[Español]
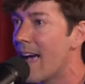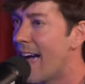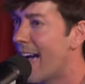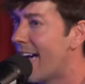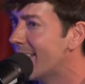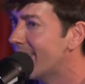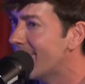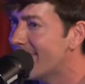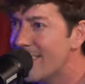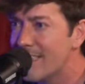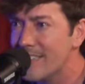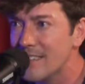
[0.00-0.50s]

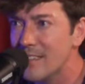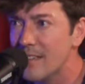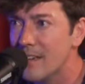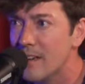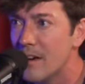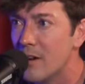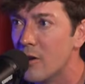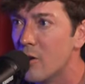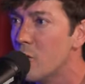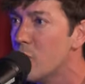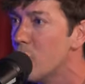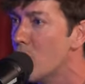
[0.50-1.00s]
Antes
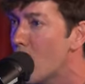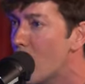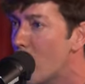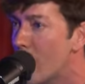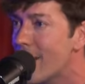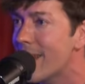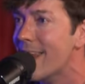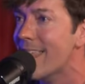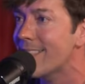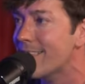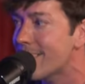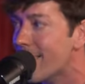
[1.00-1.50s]
no
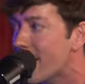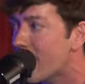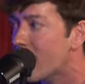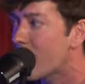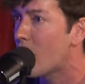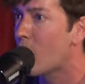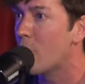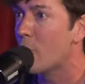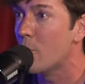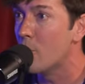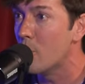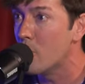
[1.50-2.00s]
era tan
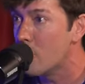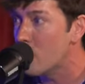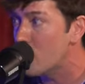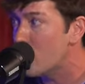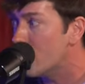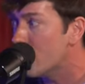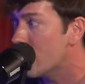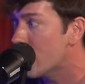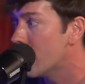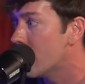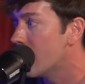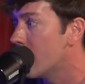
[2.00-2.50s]

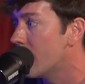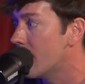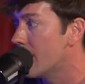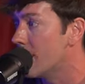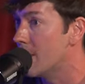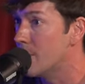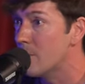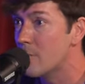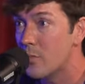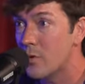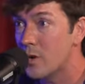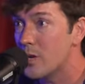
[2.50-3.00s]
común
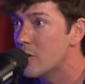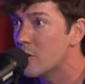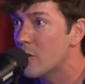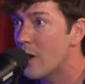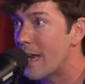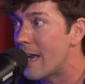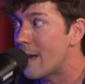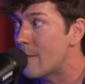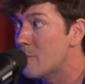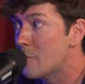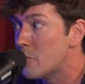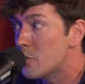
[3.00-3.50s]
y,
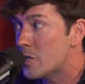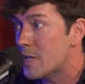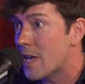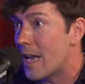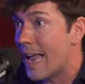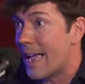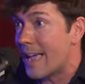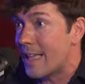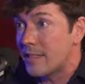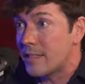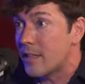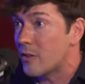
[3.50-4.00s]

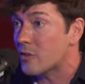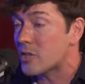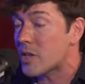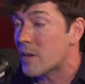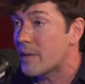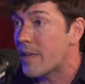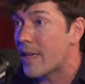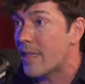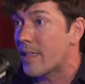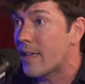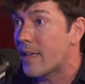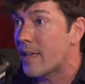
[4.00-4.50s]
la gente no
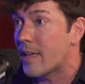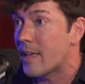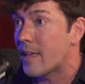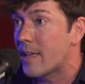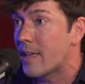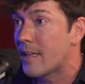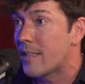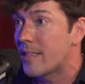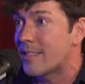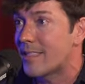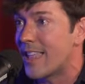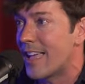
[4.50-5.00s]
sabía
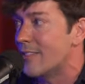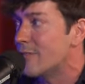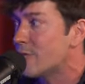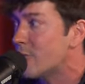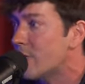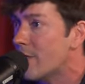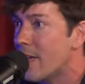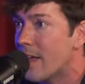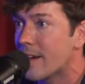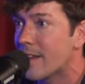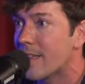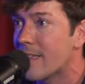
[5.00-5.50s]
de
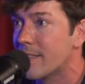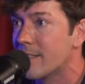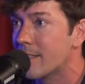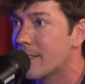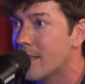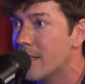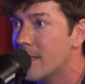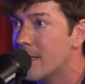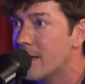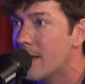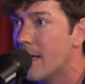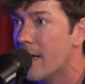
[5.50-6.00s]
tanto de
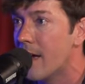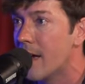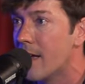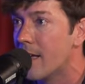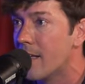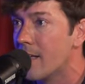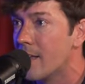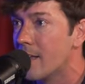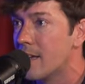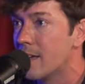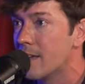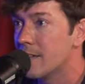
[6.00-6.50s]
Argentina.
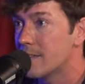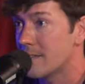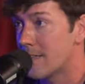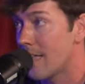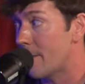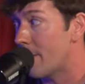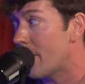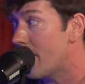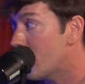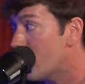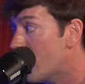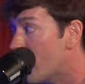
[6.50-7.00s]

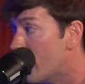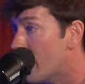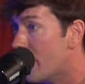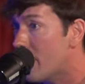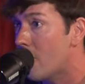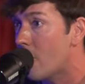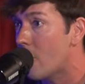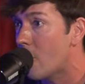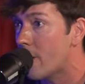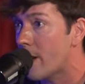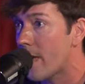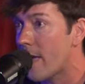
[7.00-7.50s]
Estaba
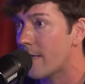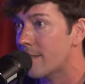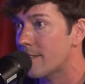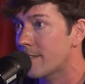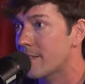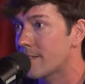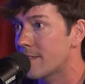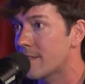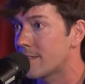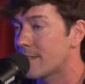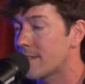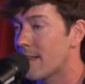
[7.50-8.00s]
nueve
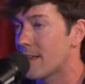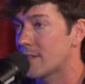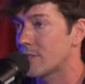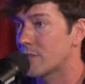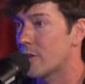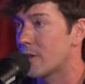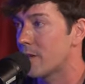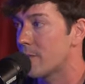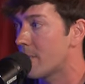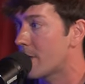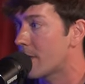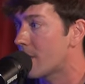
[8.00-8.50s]
horas desde la
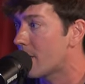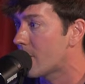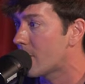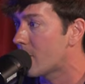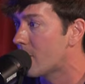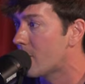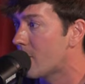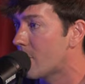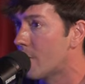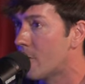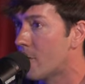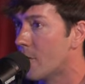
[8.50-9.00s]
Ciudad de
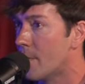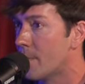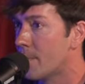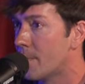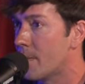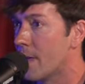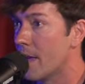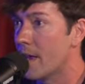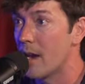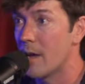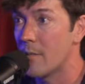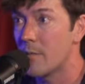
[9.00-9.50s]
México
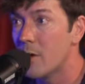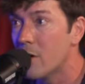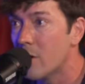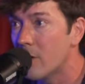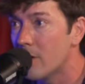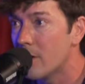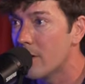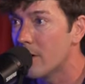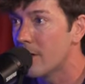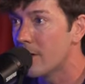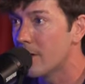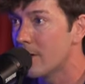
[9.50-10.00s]
en
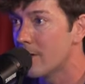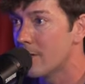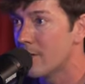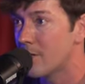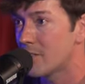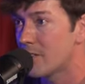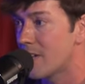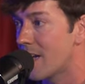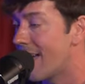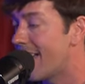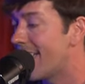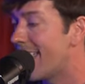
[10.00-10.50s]
avión.
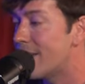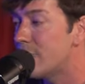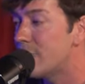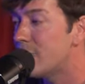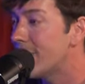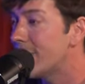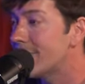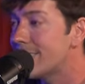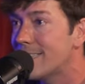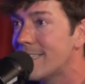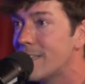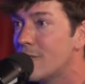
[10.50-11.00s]
O sea, era
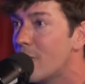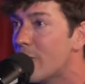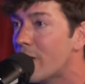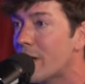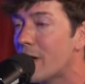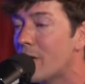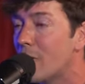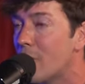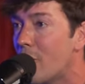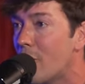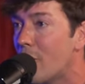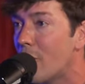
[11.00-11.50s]
un destino
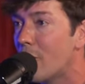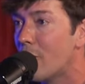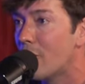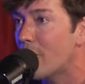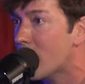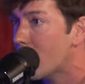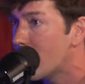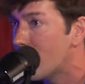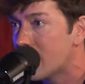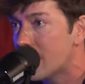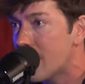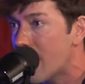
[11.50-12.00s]
que no
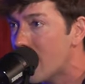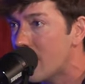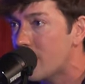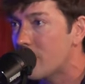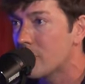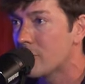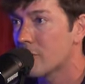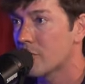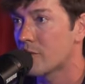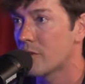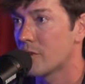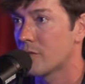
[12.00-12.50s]

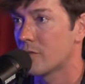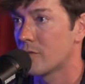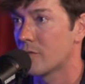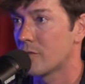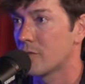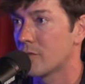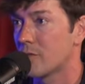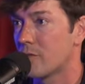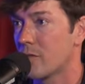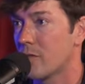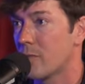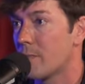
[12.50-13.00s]
frecuentábamos
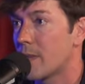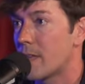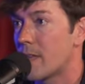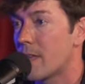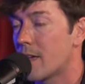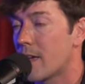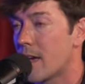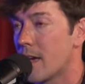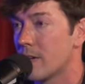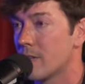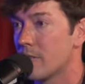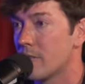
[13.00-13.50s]
nosotros, los
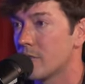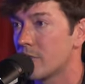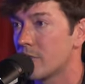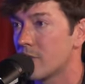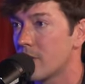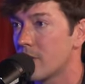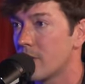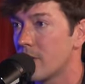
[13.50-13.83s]
mexicanos.